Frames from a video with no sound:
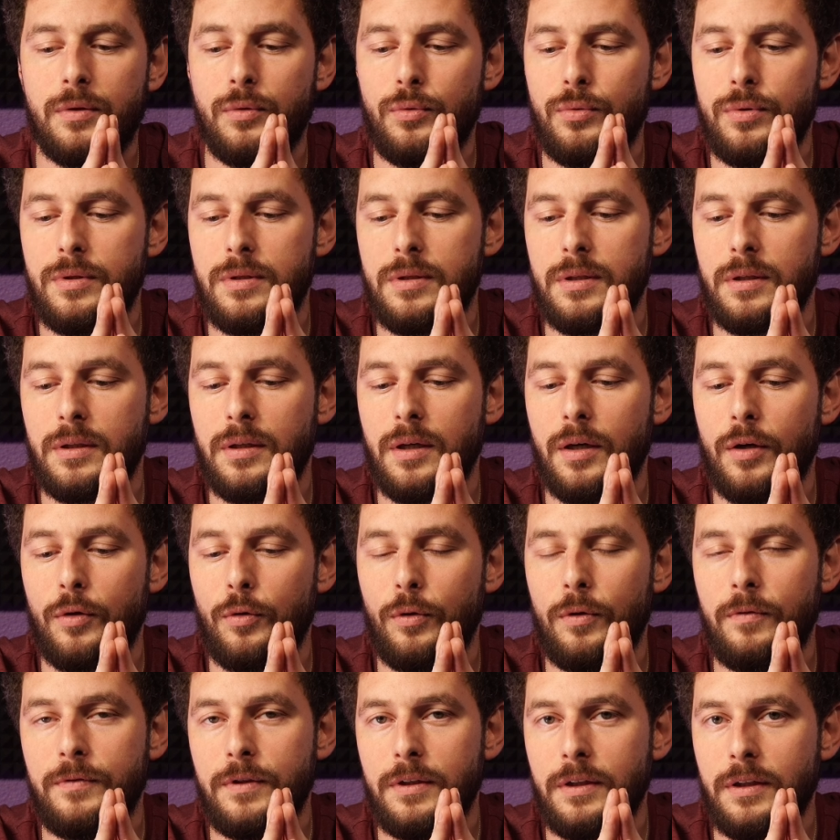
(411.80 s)
акустика
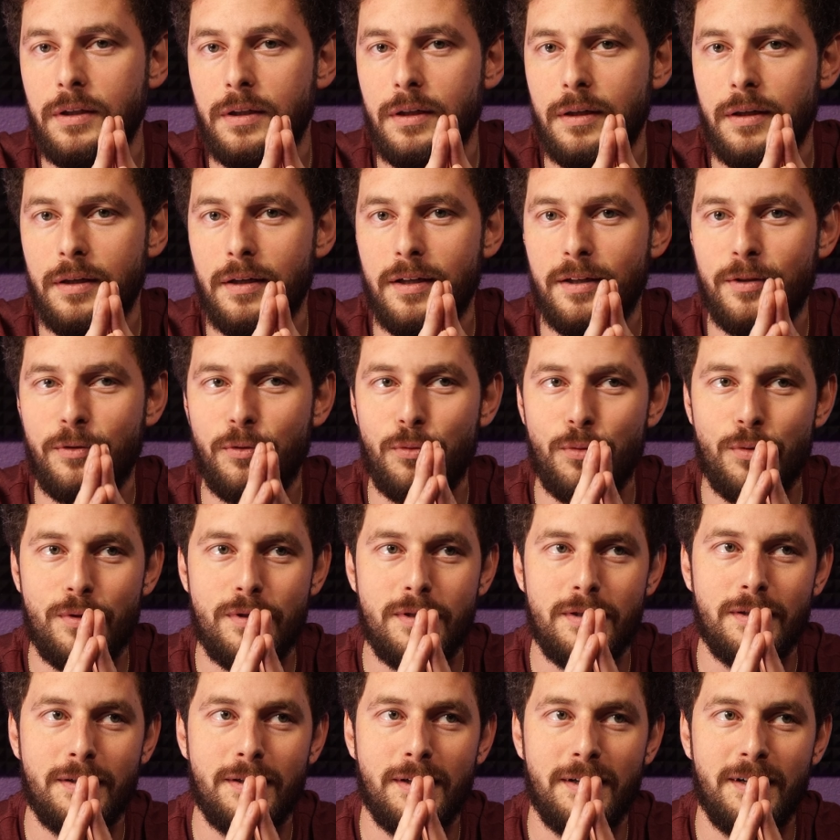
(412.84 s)
ровненькая,
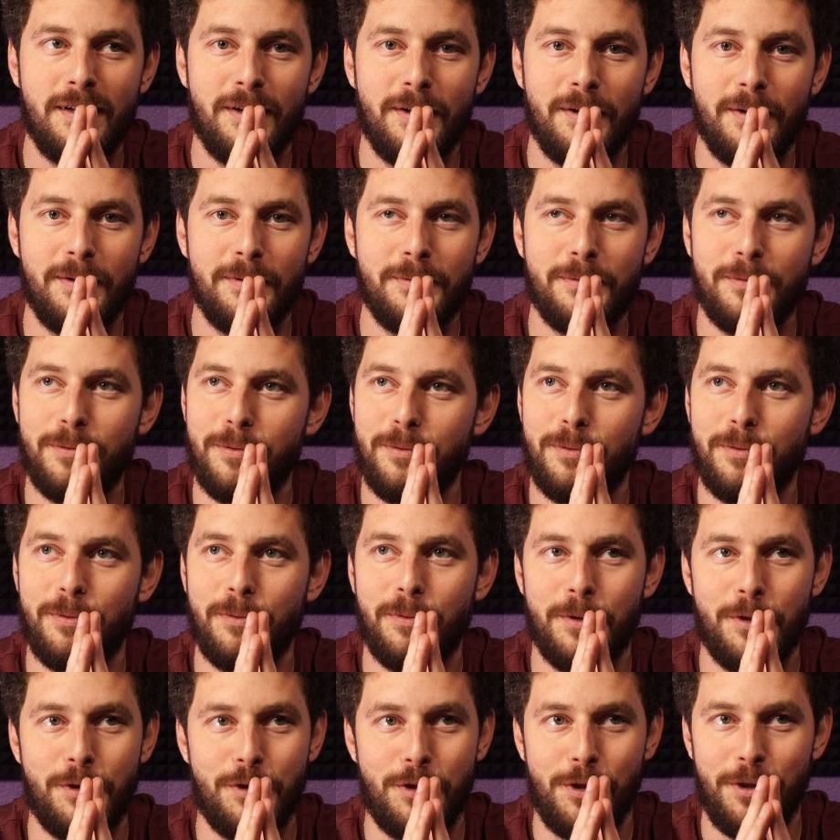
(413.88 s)
акустика
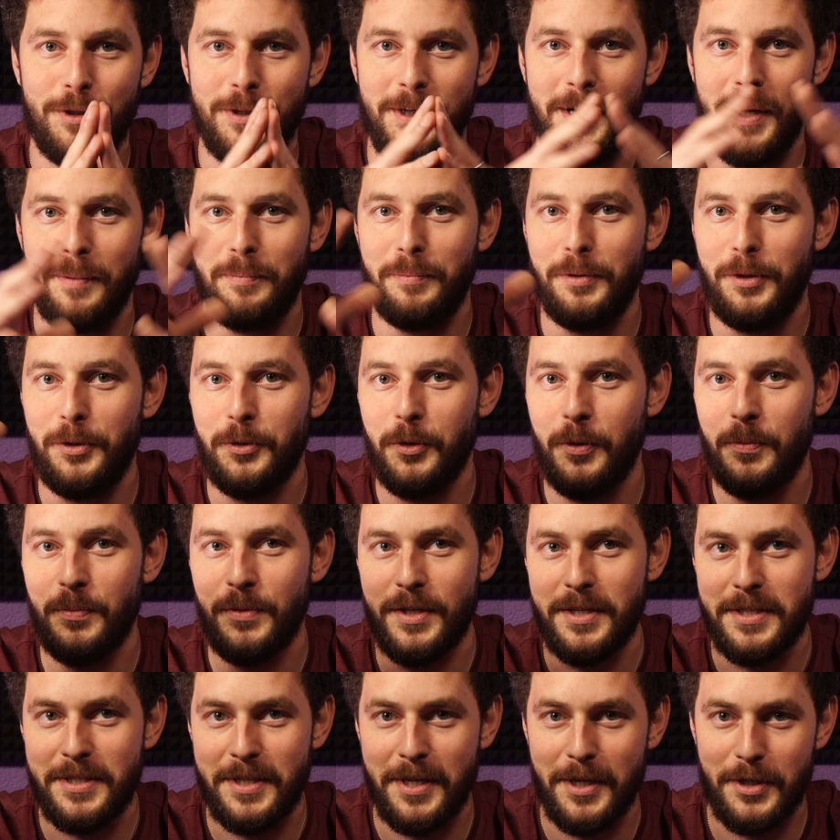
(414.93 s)
очень
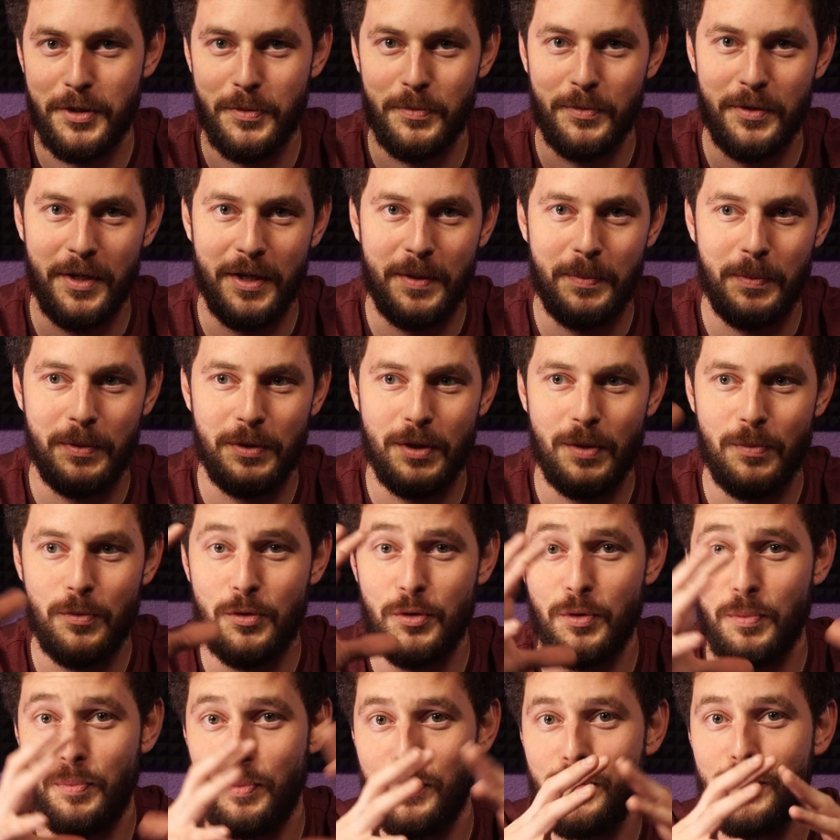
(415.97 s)
объемная, скажем так, потому
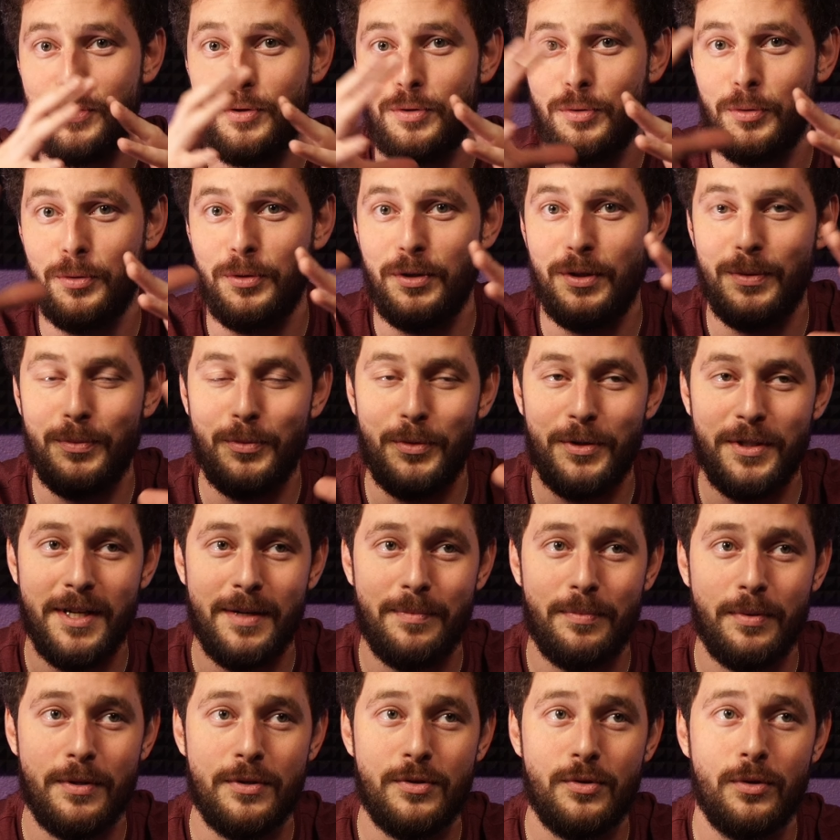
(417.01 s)
что по частотному
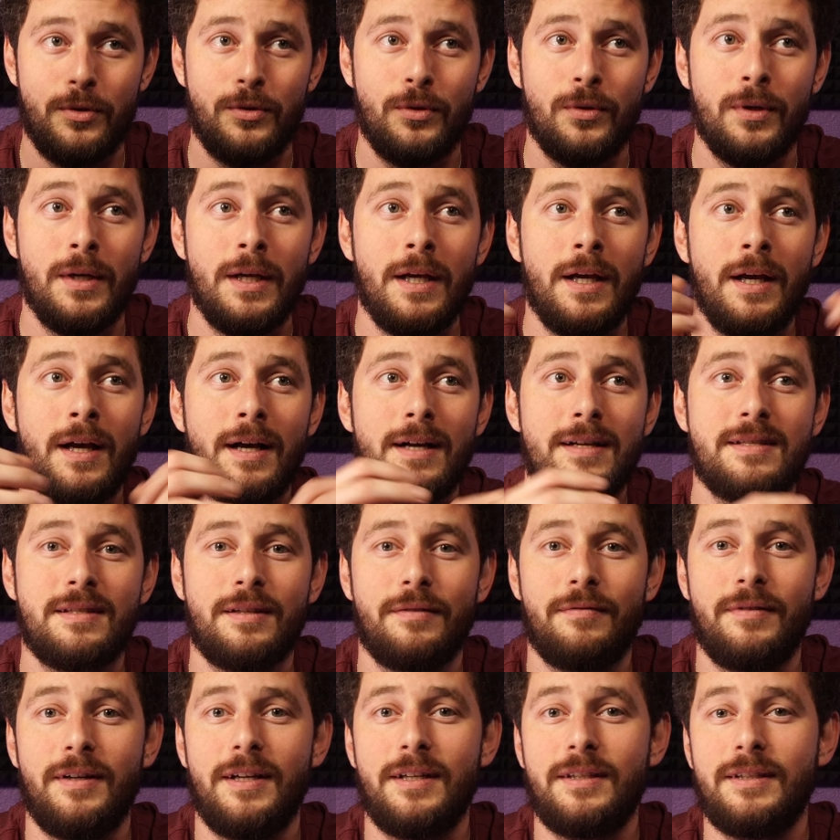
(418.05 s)
диапазону
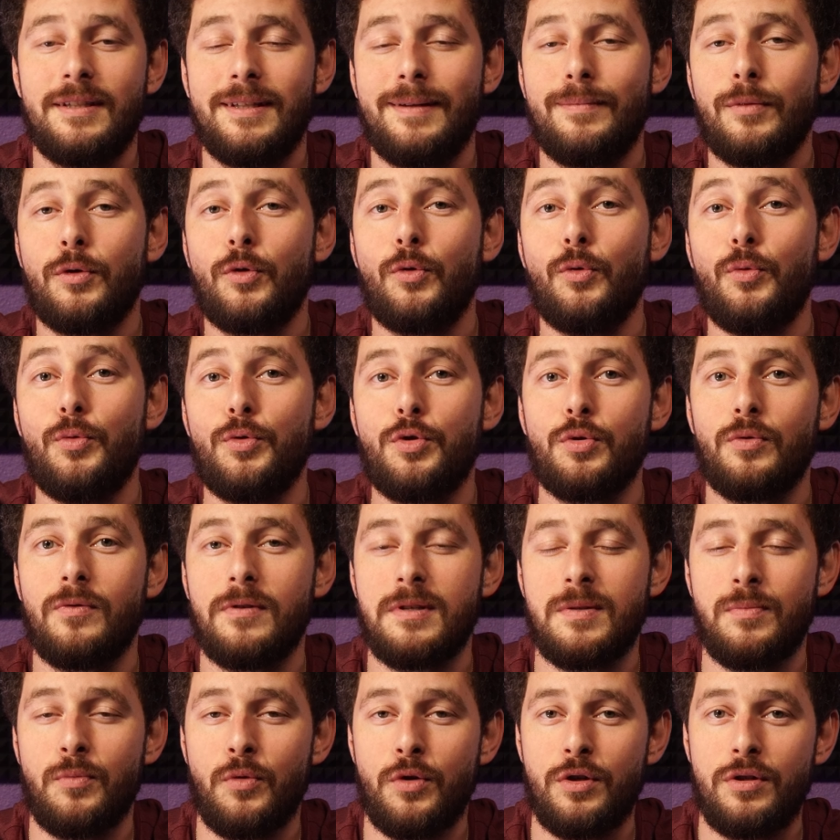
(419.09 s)
оставляет нам кучу
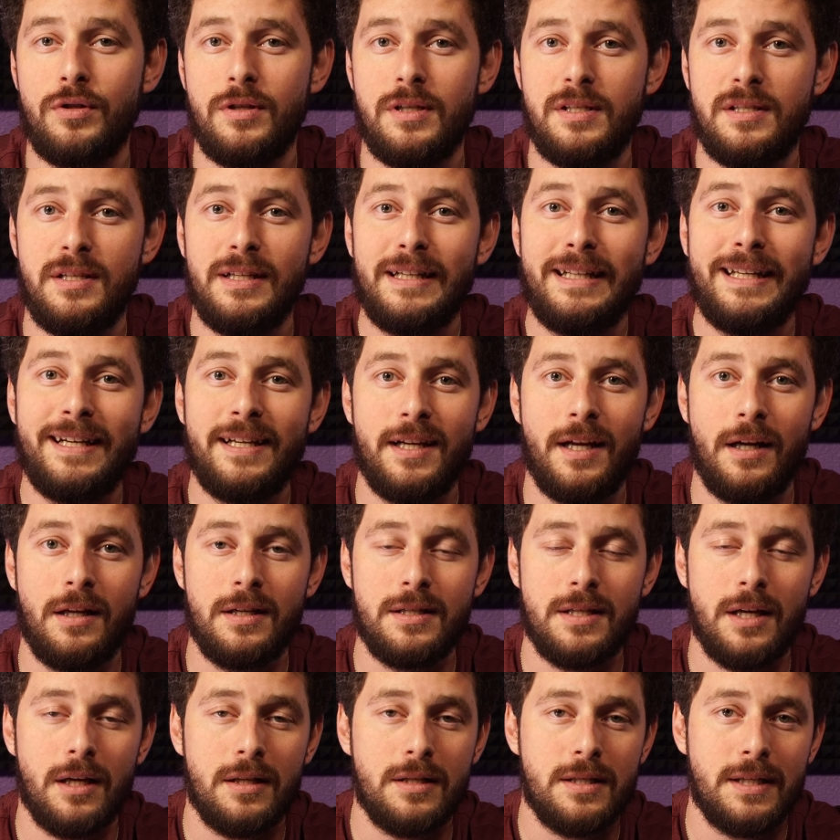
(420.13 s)
возможностей для
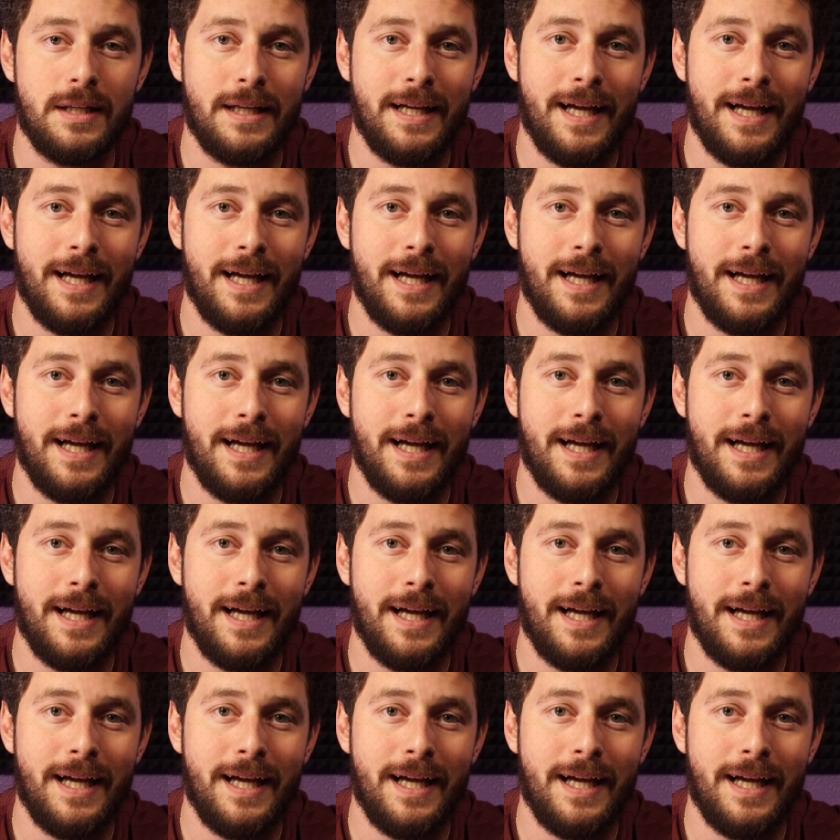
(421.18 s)
реализации,